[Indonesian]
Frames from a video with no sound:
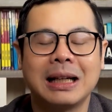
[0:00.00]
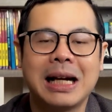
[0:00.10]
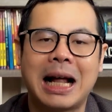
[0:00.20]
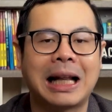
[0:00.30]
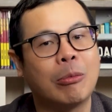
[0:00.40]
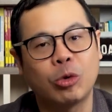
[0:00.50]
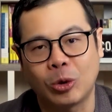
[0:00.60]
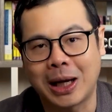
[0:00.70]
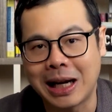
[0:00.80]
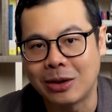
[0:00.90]
dalam
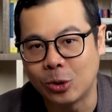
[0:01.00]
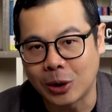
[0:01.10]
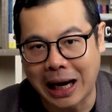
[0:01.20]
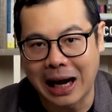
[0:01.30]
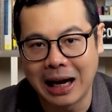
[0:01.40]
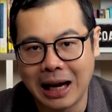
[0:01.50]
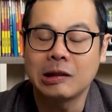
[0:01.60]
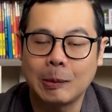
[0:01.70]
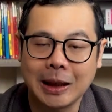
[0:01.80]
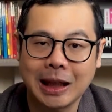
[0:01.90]
suka dan duka.
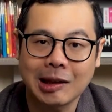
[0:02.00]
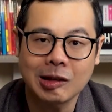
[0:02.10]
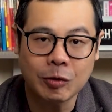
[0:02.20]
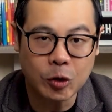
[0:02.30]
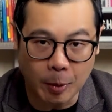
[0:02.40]
Seperti kata Steve